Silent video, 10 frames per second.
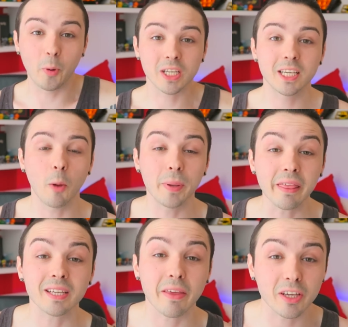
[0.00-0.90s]
Pues si lo
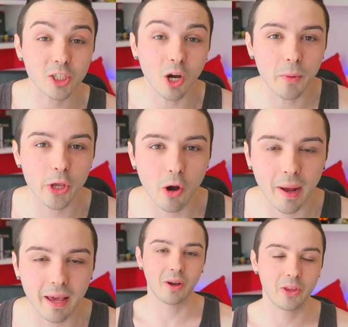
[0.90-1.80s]
pierdes haces como yo,
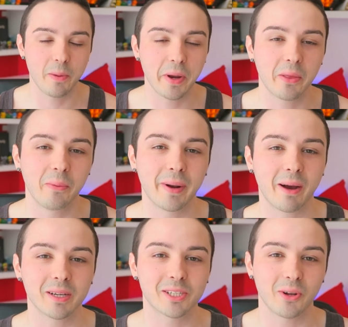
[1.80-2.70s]
¿vale? Cuando yo pierdo un
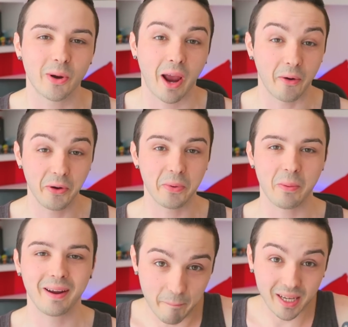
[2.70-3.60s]
paraguas esto es lo que hago, no
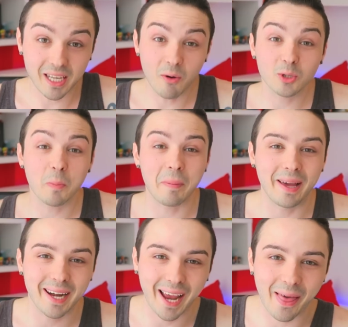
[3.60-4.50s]
broma ¿eh? Vais a un
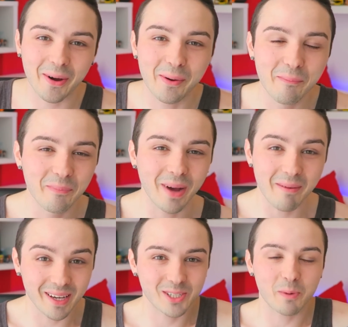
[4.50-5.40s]
supermercado,
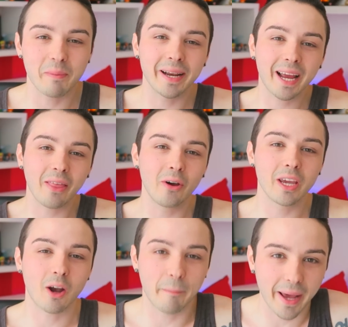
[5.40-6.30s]
vais un supermercado
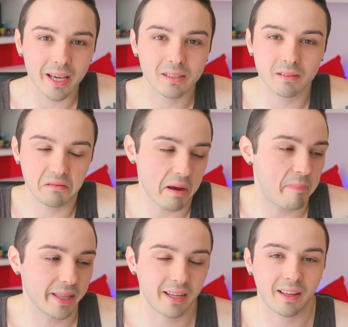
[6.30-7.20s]
y compráis unas
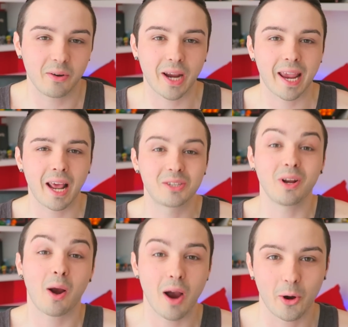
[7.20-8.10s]
patatas, lo que queráis,
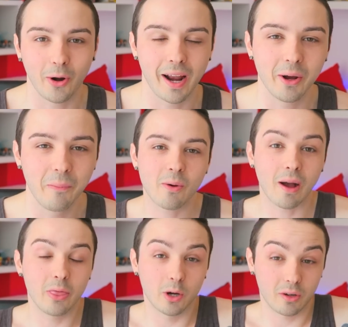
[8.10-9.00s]
una Coca-Cola, ¿no? Y
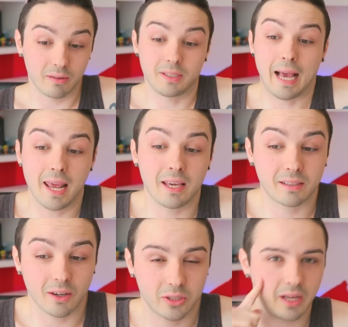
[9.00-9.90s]
cuando
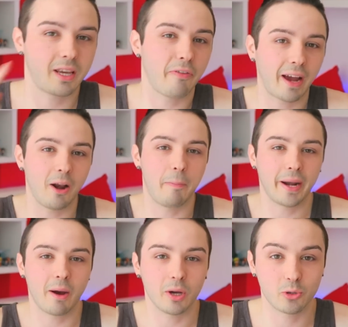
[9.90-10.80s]
salís os tenéis que fijar los
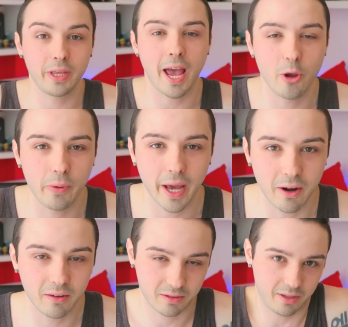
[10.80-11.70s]
paraguas Un día de lluvia,
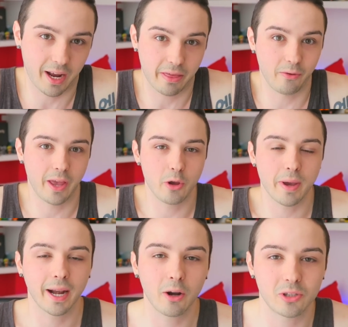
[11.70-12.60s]
¿no? Tenéis que hacer un día de
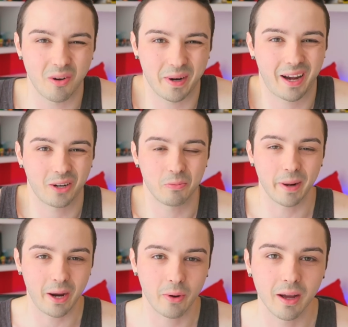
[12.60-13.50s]
lluvia, claro, si no para qué quieres un
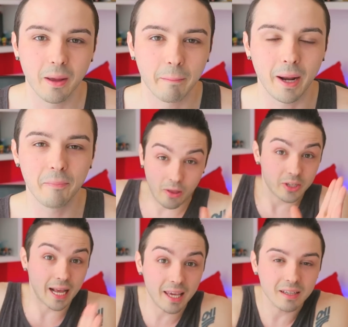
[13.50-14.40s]
paraguas, ¿vale?
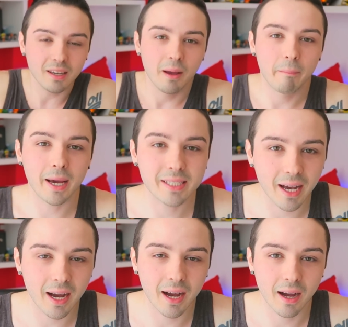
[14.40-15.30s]
Cuando salís vais
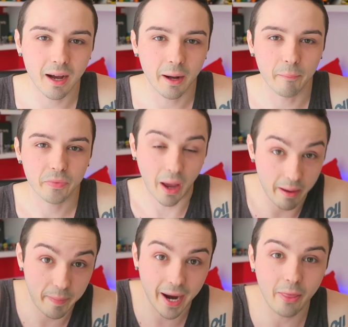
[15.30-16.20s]
a...
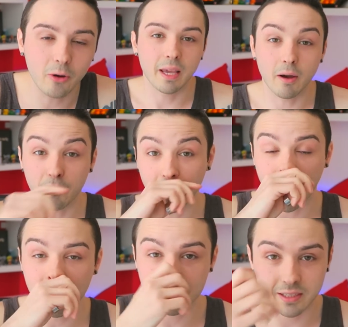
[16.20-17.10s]
habéis pagado y os
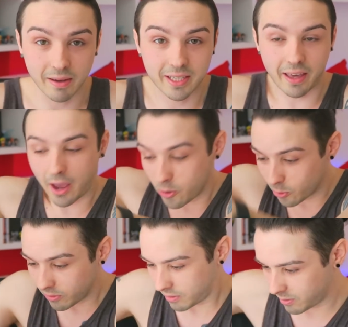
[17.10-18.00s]
fijáis, sabéis que hay
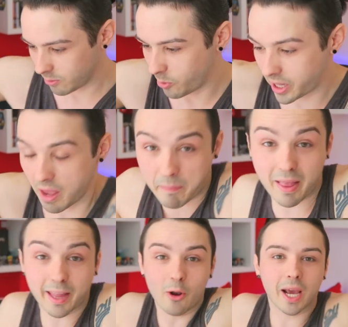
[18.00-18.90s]
un, un
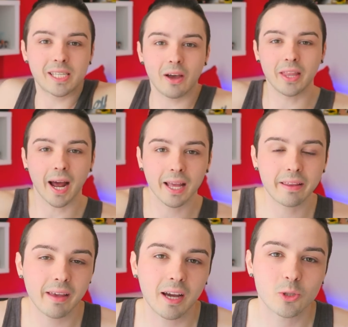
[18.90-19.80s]
recipiente, lo que sea, donde la
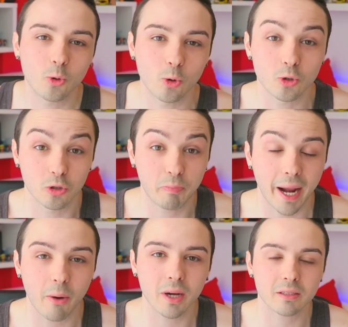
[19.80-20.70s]
gente deja sus
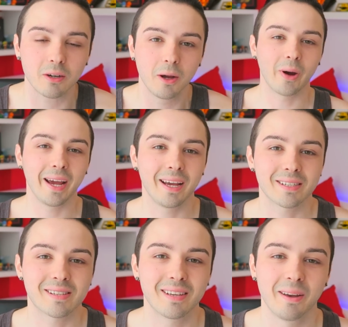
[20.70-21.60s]
paraguas, ¿no?
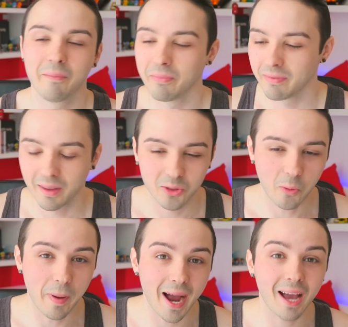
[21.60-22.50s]
Pues
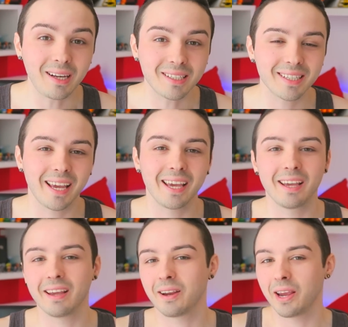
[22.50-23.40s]
Tú pagas
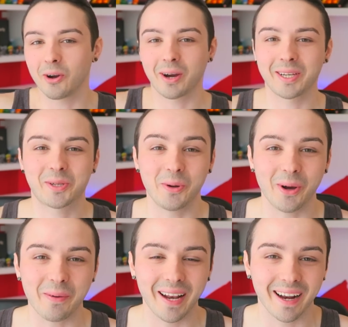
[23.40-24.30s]
y, coges
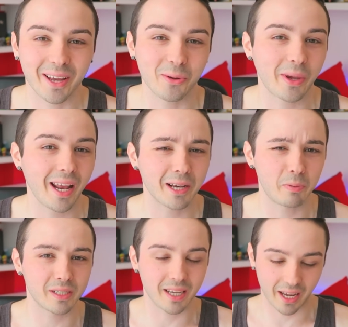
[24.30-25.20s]
uno, ¿vale? que tú
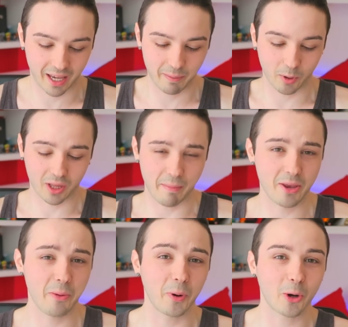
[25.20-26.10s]
quieras, puedes elegir por
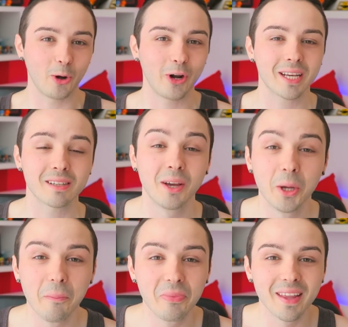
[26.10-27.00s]
tamaño y por colores.
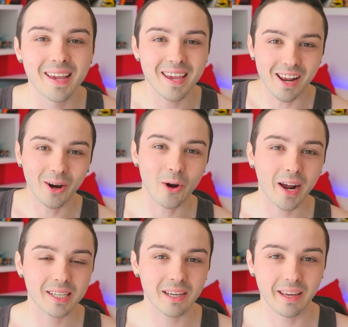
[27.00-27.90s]
Y lo
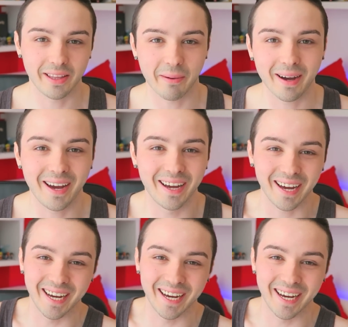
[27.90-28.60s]
coges y te vas.